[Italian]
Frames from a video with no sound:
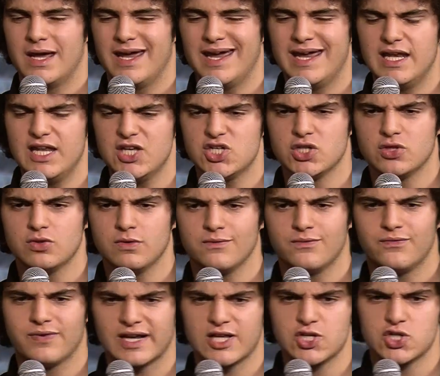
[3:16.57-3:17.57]
È lecito
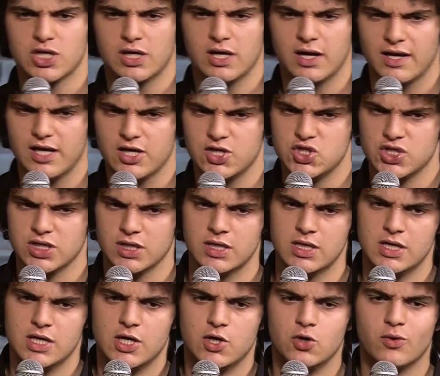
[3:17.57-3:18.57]
infrangere la legge?
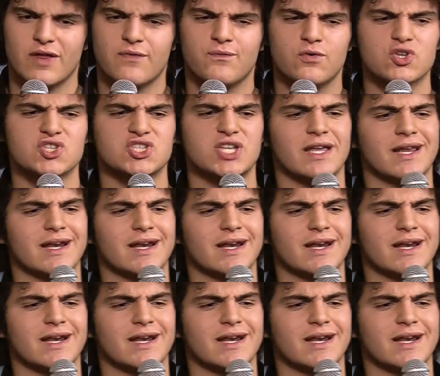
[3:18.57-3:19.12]
Non è forse